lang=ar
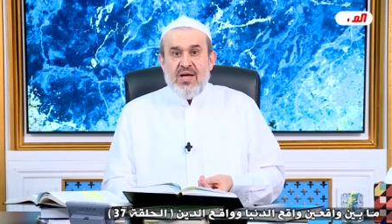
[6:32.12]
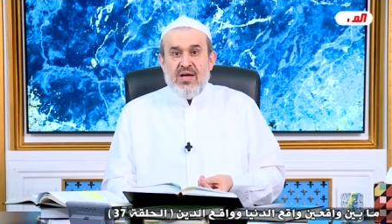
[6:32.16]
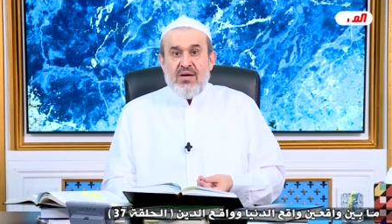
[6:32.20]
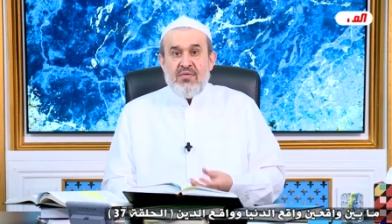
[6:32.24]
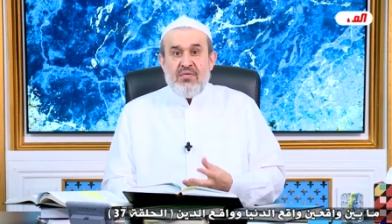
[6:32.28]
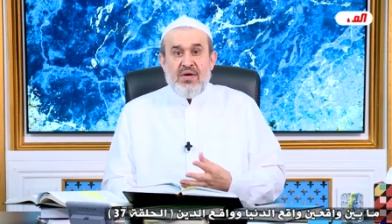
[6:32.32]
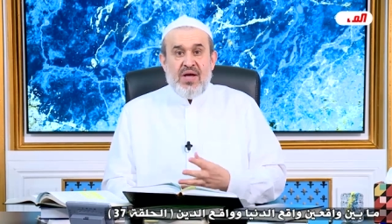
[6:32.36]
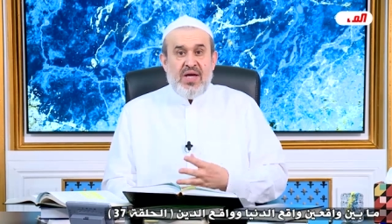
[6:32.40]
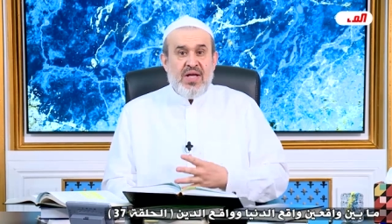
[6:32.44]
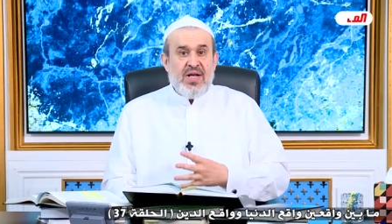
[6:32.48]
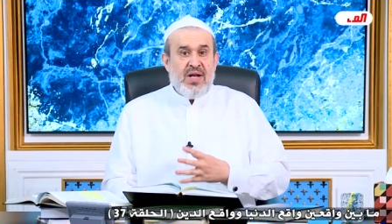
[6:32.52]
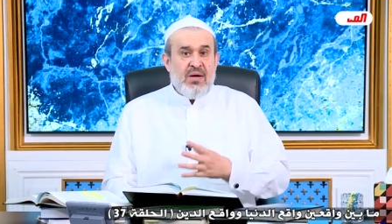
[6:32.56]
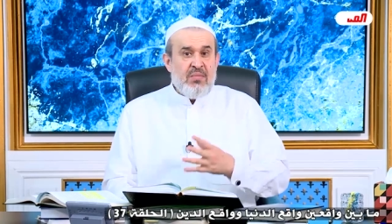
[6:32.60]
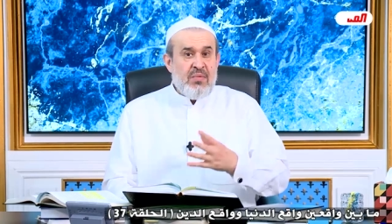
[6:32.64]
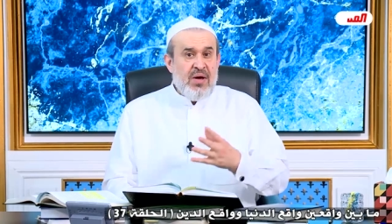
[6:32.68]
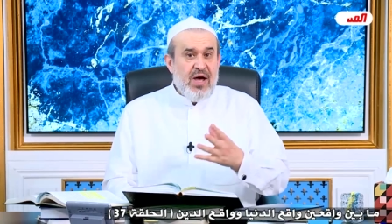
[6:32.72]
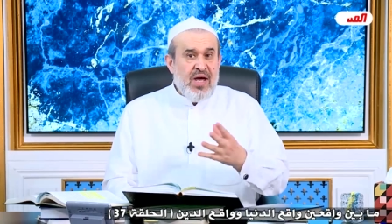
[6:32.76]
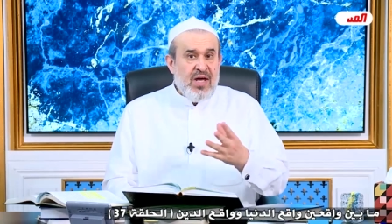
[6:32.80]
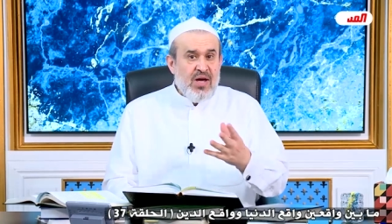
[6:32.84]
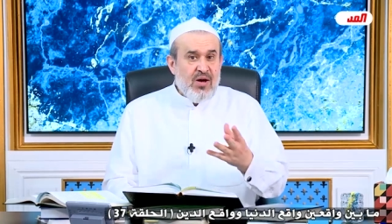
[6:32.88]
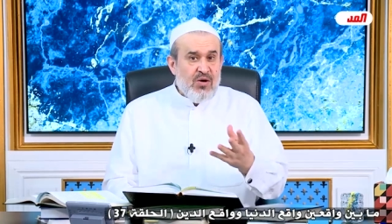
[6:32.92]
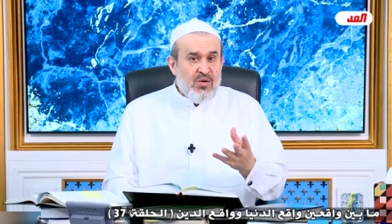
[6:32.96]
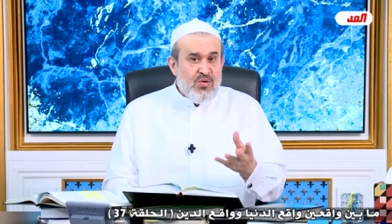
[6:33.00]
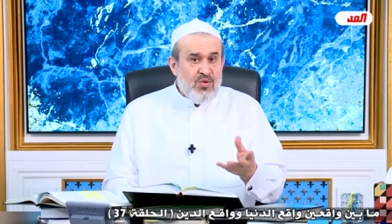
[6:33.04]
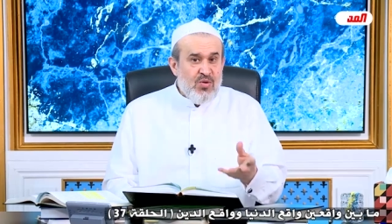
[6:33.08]
فحينما
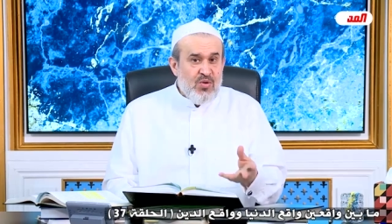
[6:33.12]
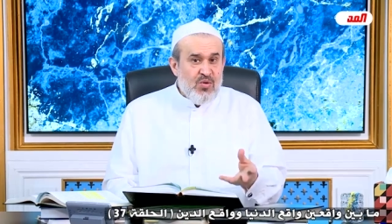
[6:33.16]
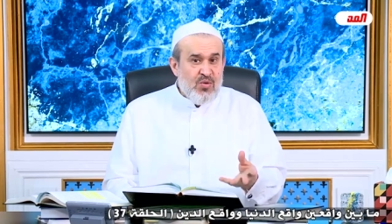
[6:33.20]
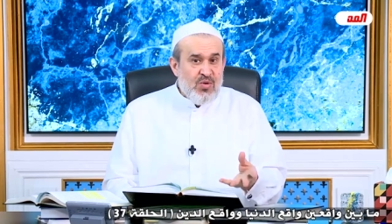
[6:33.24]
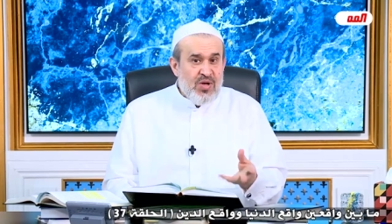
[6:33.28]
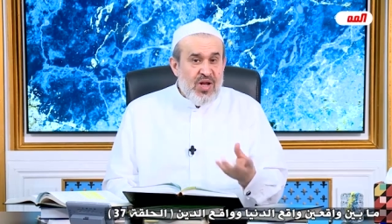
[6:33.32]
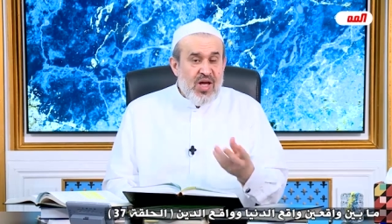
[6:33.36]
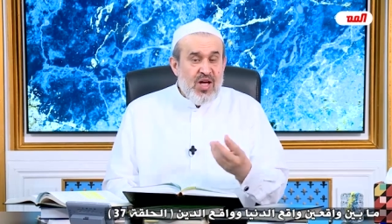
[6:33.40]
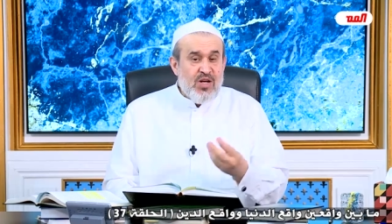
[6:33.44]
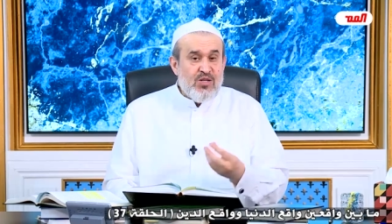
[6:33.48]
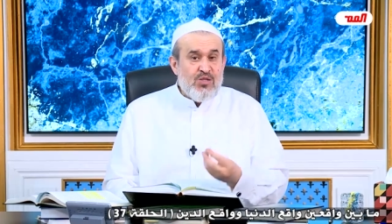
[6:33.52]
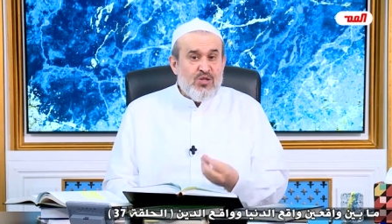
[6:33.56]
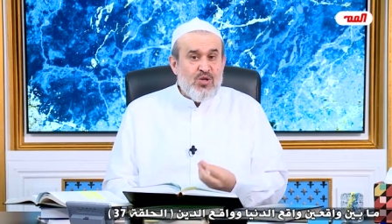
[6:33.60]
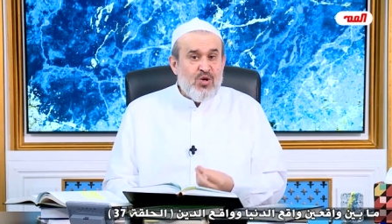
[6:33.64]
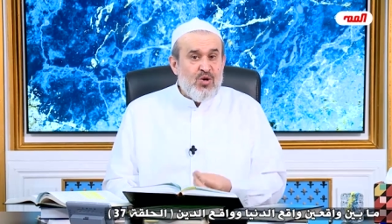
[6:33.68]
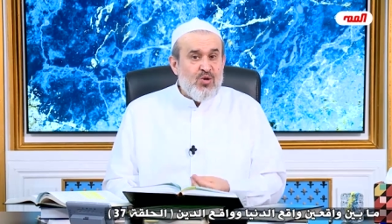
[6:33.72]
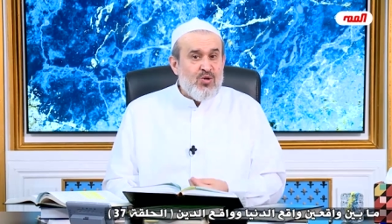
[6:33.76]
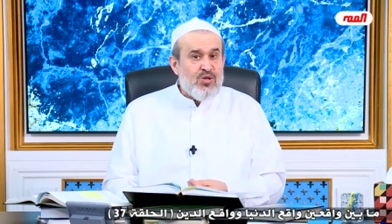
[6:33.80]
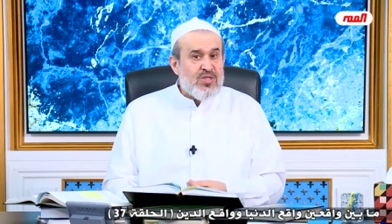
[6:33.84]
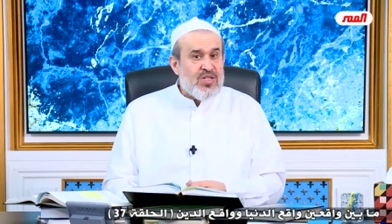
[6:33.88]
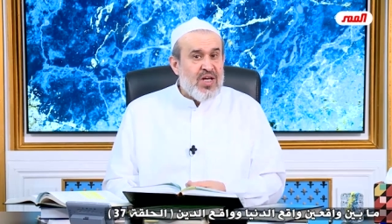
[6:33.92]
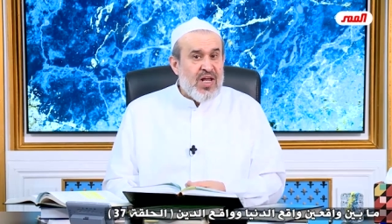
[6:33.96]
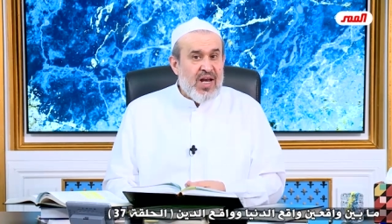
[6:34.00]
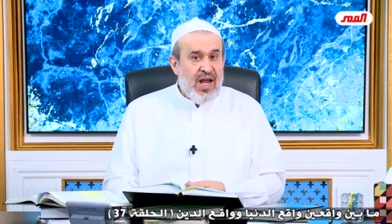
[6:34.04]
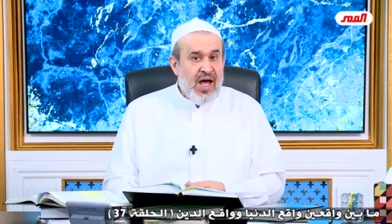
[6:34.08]
يقولون
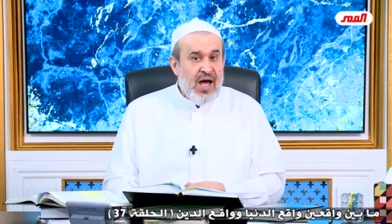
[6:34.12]
جلوسا